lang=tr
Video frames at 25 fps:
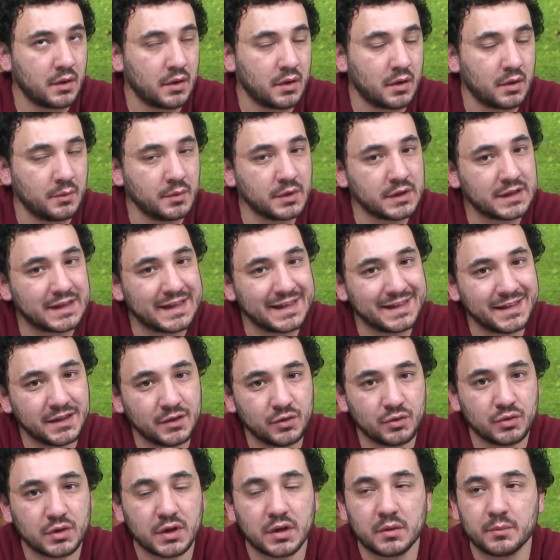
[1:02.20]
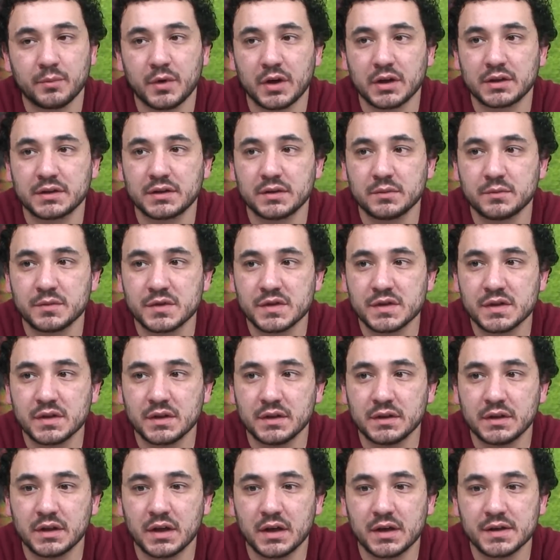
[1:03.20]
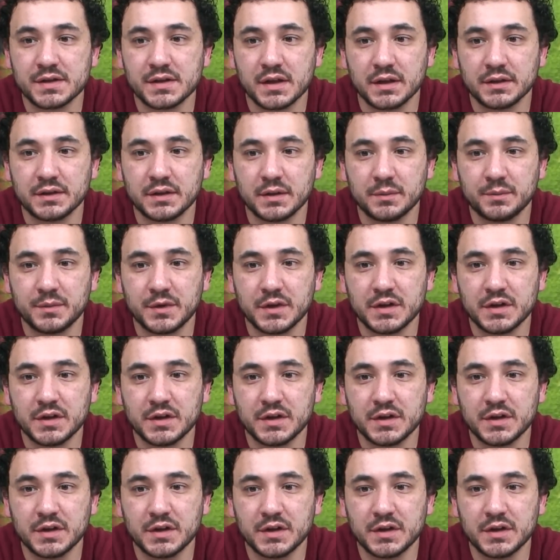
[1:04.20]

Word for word: ama genel olarak baktığımızda hani Gaziantep'te